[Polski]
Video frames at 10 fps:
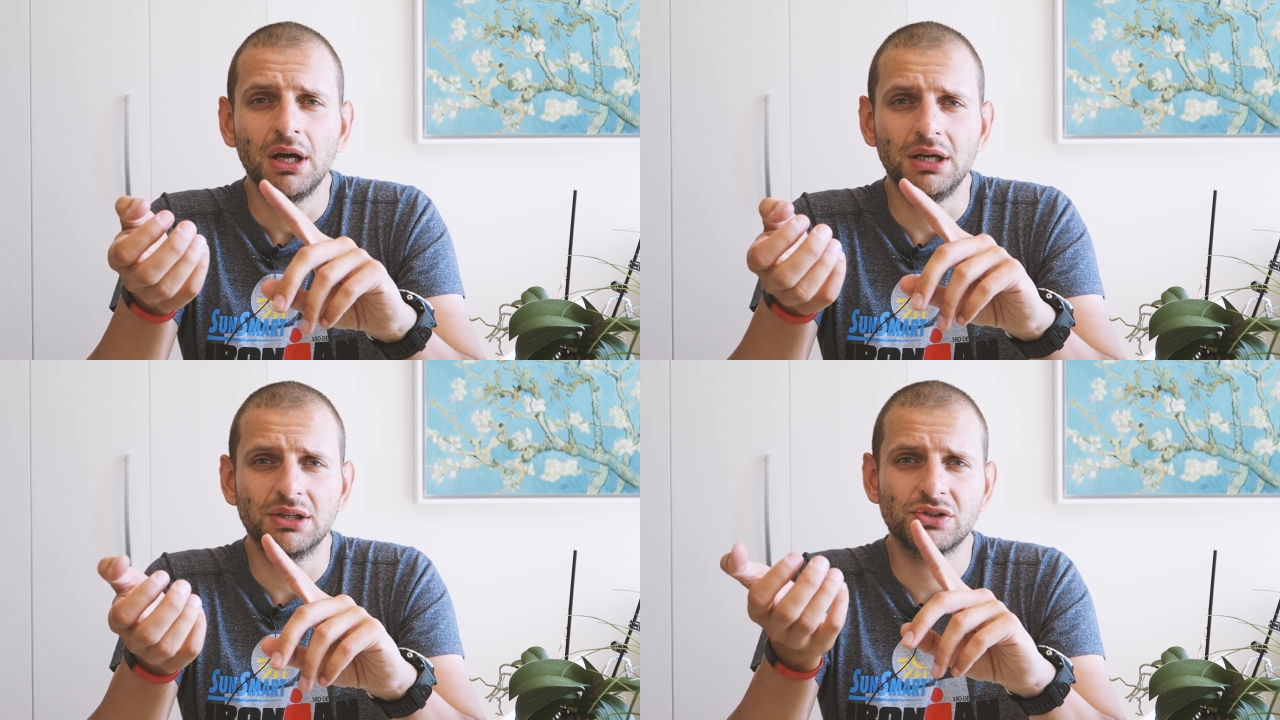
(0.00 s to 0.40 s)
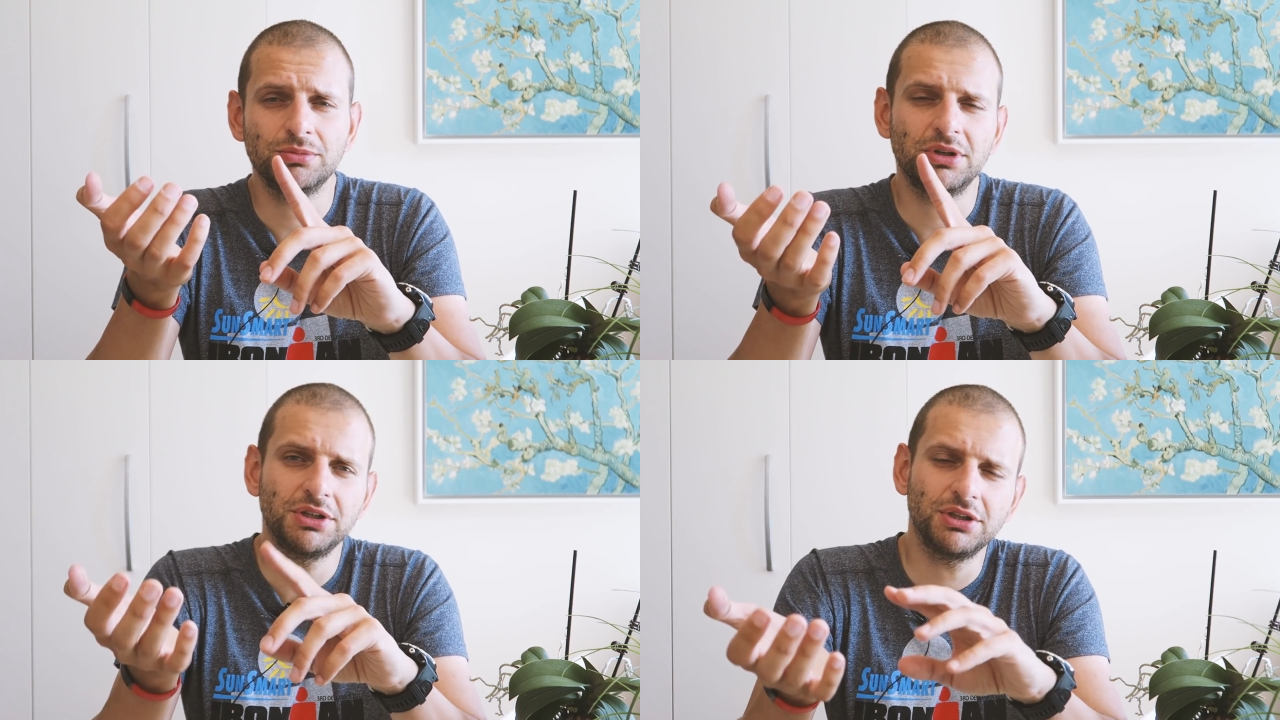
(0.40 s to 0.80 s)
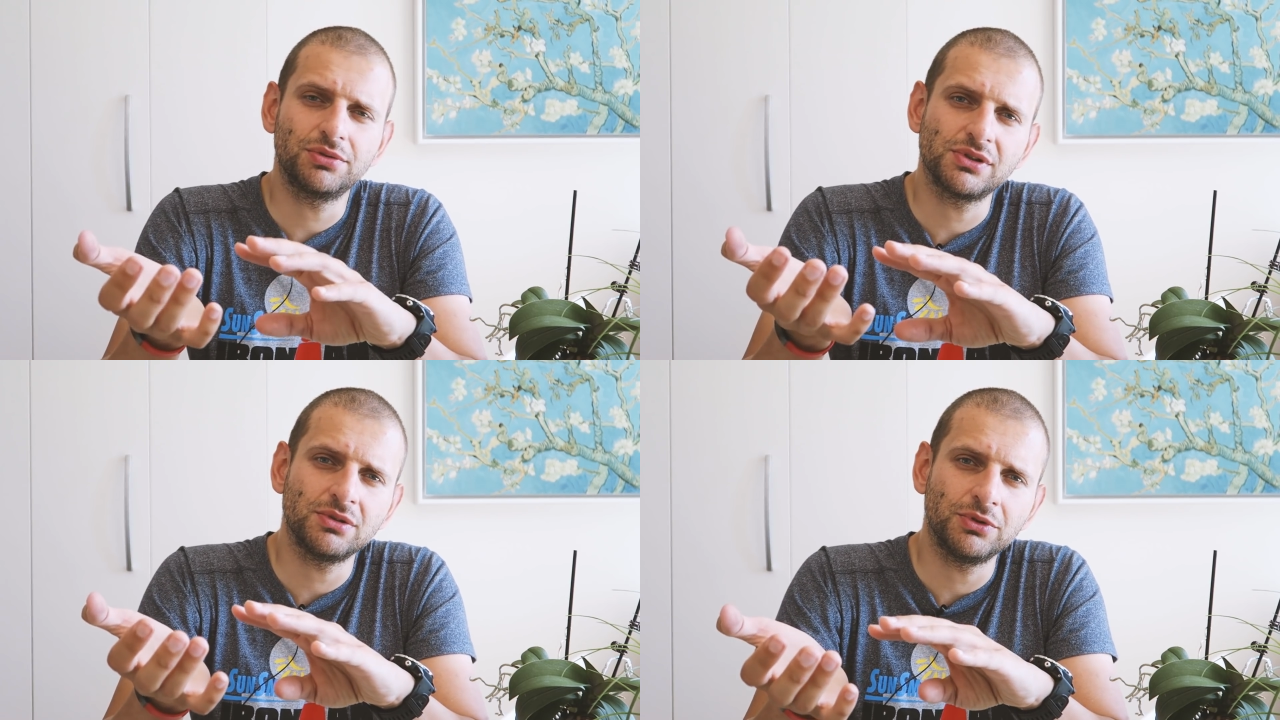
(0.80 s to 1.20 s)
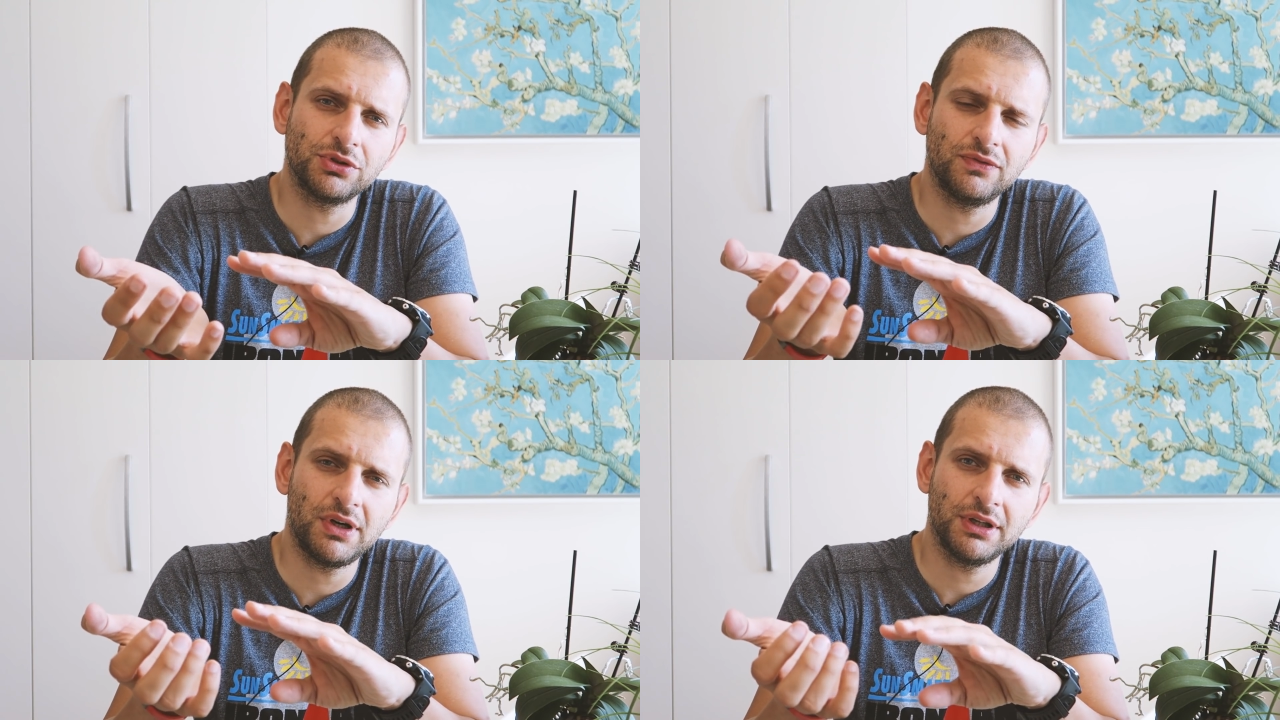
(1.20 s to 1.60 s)
E, są mierniki, które są
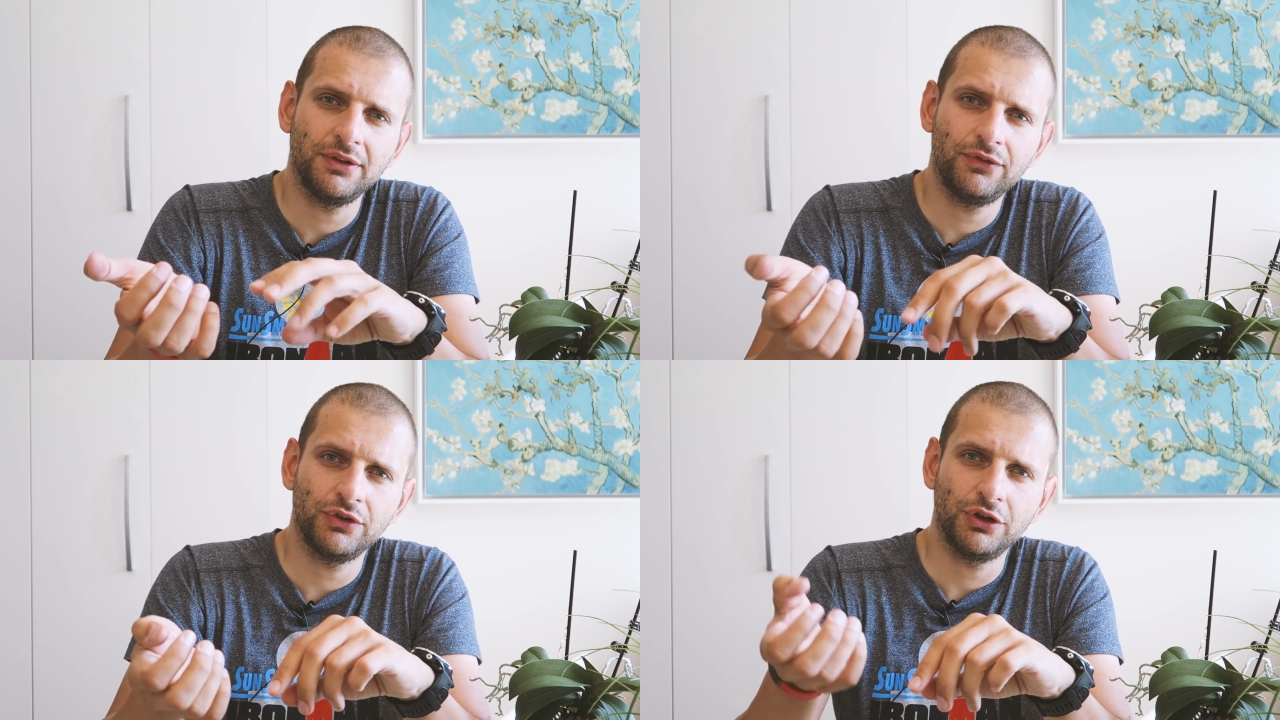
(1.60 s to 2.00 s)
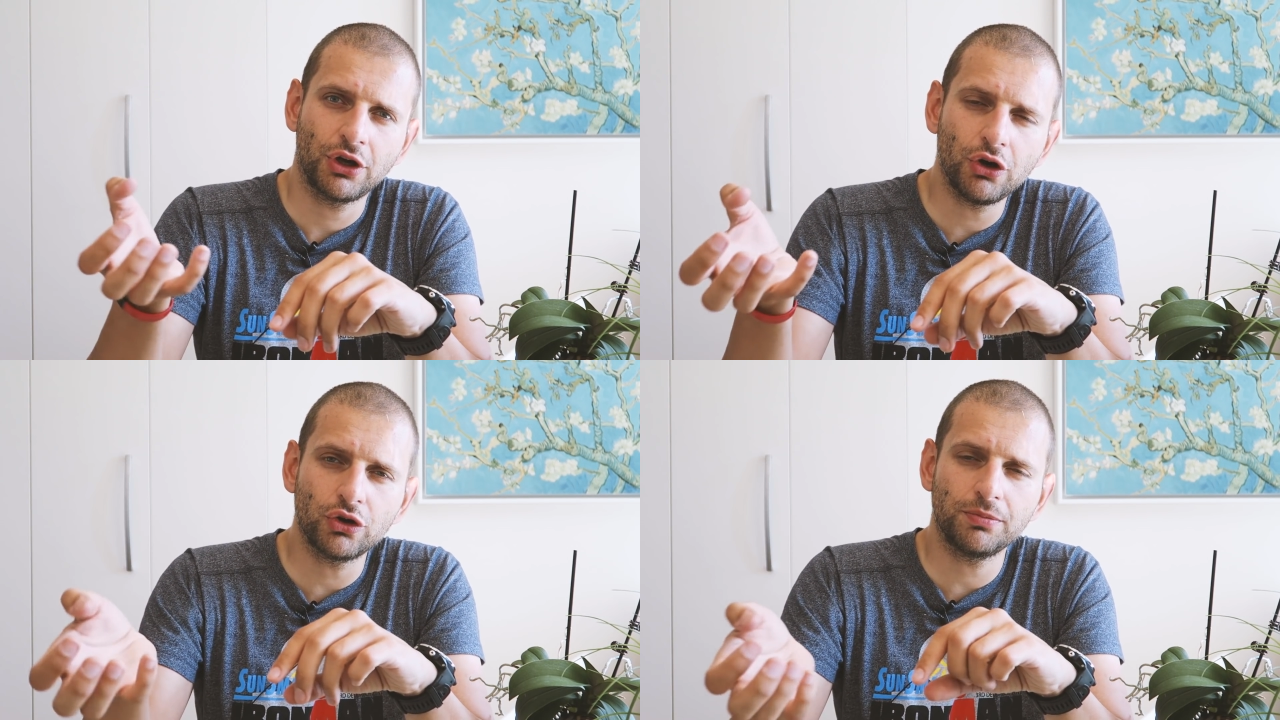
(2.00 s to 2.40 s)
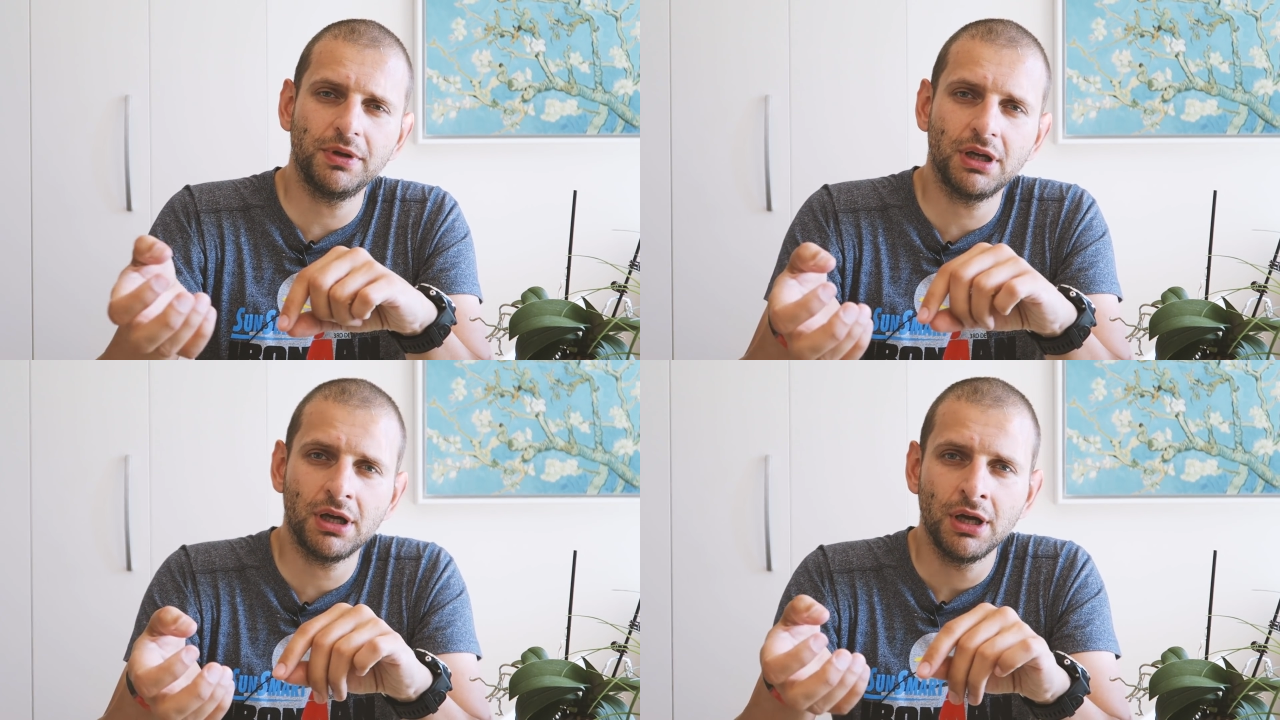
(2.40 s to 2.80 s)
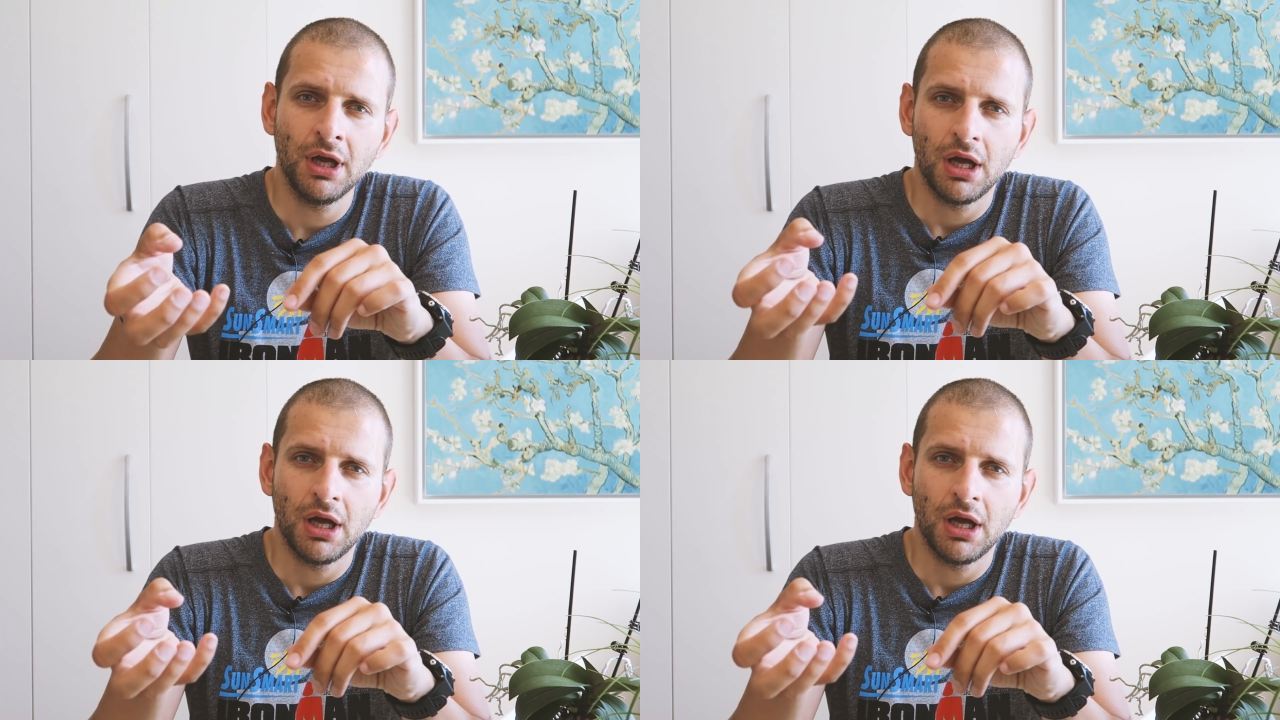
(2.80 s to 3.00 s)
montowane w korbie, e,